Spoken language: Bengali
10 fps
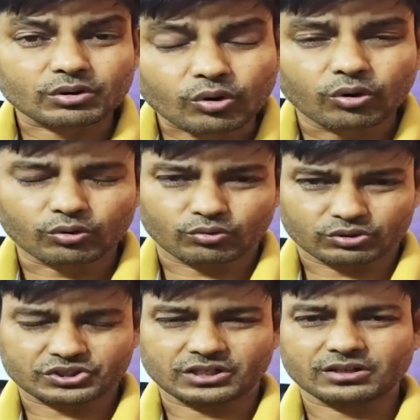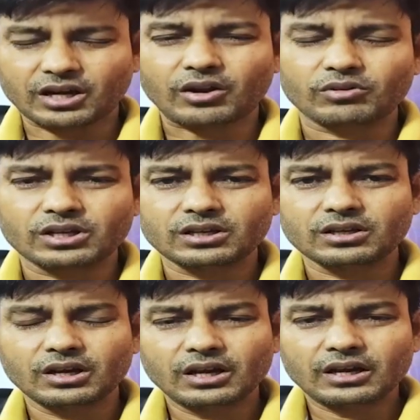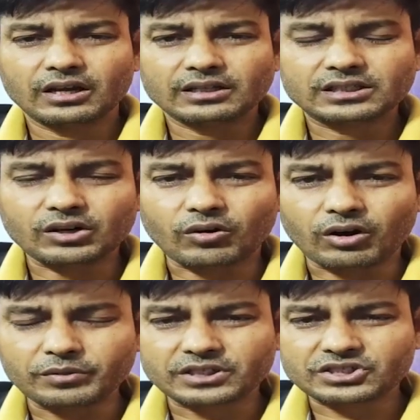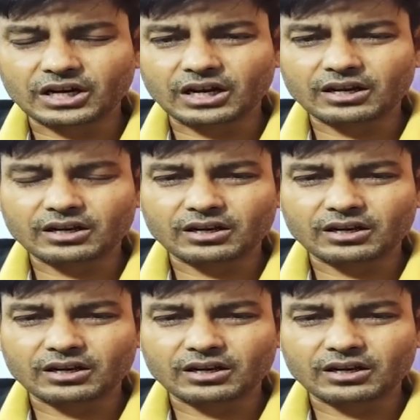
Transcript: গ্রহণ করছেন কারণ কি যে অমিত শাহর